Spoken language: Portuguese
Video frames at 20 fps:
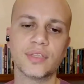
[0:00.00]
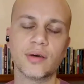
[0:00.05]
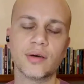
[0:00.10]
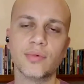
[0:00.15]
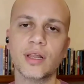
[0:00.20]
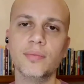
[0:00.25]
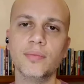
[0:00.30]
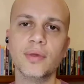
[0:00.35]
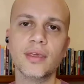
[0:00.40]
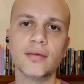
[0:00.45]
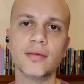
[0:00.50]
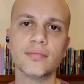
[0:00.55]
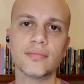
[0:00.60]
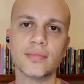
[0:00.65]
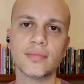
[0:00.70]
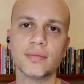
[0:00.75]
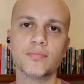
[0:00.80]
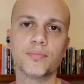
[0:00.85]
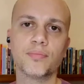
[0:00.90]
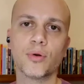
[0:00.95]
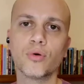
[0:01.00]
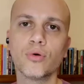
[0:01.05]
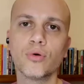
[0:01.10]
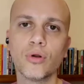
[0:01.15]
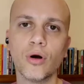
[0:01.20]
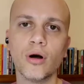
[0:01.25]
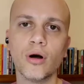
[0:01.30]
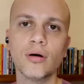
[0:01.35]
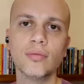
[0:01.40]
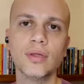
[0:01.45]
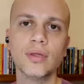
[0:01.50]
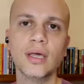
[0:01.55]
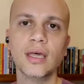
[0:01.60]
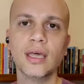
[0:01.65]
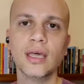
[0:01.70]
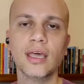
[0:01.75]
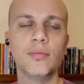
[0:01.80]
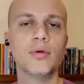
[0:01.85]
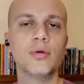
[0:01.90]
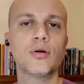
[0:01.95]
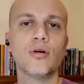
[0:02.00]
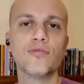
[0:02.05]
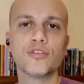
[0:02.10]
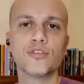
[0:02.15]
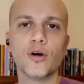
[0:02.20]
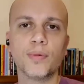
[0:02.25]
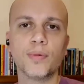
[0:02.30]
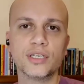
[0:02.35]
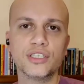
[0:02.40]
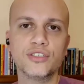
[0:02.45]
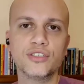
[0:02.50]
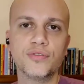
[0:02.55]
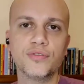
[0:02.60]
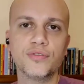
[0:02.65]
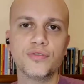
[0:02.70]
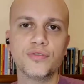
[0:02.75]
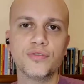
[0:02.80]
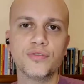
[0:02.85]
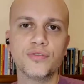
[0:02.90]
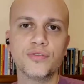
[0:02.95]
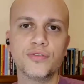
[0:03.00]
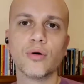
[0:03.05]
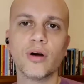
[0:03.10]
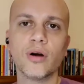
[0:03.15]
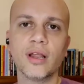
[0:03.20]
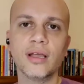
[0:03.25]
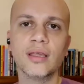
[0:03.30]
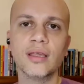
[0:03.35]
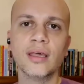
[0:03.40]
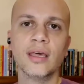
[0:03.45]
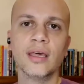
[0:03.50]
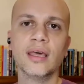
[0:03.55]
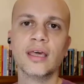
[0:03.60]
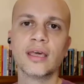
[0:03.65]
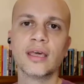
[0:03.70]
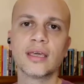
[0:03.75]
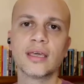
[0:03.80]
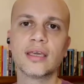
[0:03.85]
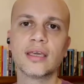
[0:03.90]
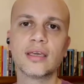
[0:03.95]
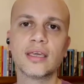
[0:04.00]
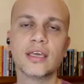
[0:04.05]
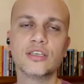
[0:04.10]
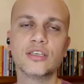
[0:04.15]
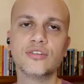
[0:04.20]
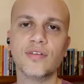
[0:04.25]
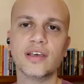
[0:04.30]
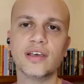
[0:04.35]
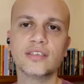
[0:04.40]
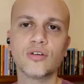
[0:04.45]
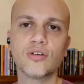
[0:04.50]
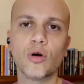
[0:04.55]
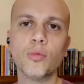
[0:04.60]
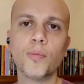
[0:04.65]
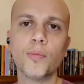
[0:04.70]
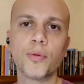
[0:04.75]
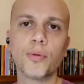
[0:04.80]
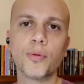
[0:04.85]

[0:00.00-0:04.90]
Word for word: Então ele me procurou, me convidou para a gente fundar uma editora que tivesse como